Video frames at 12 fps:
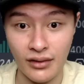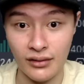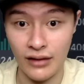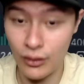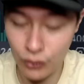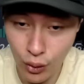
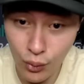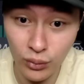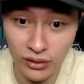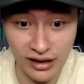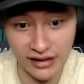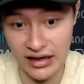然后通过
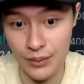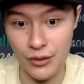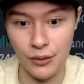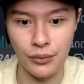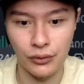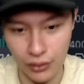的当下没
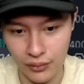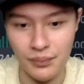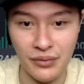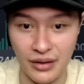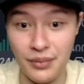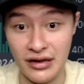有波动，
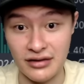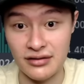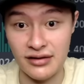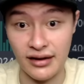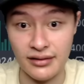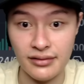比特币也是
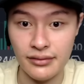这样子。